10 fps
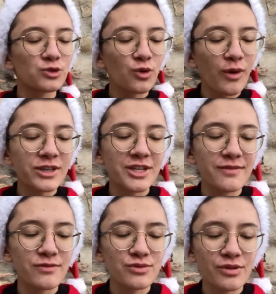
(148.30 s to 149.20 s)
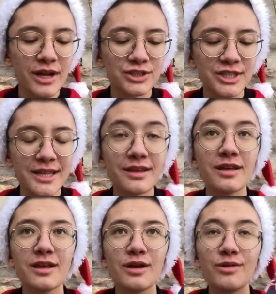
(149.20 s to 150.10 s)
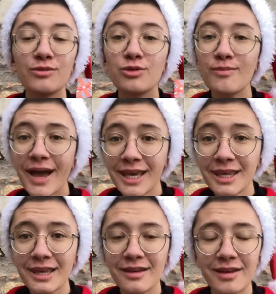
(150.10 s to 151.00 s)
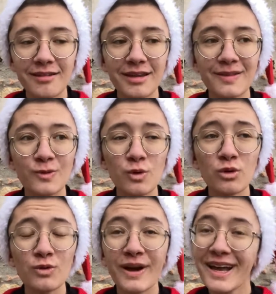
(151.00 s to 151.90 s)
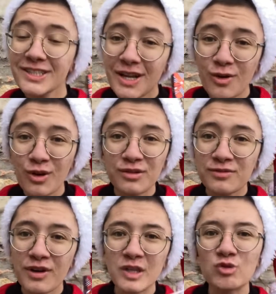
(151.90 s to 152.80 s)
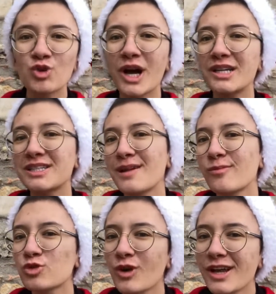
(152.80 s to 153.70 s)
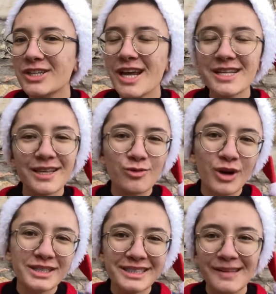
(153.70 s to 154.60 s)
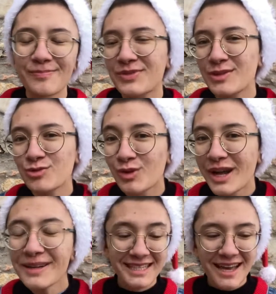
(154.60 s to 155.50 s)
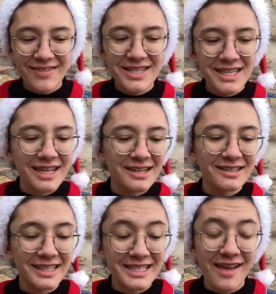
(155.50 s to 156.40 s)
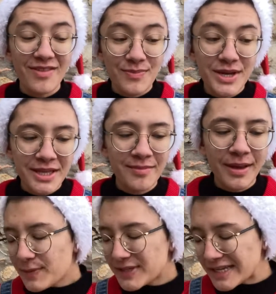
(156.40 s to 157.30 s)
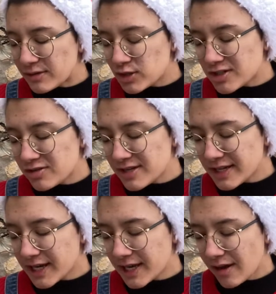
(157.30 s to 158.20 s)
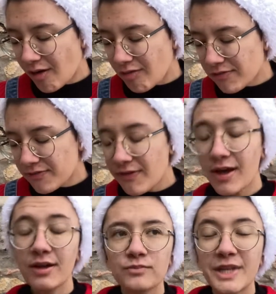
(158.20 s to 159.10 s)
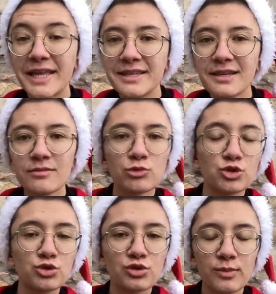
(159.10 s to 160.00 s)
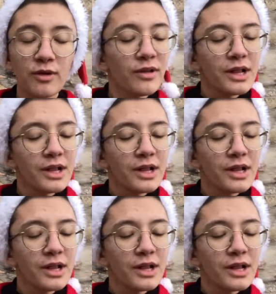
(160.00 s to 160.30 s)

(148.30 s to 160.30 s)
je crois que je l'ai vu sur la chaîne de Marie euh, et de Rachel encore une fois, toujours Rachel, bonjour Rachel, c'est toi, c'est t'es toujours là, qui avait dit qu'elles avaient bien aimé. Peut-être que je le lirai en fin d'année justement,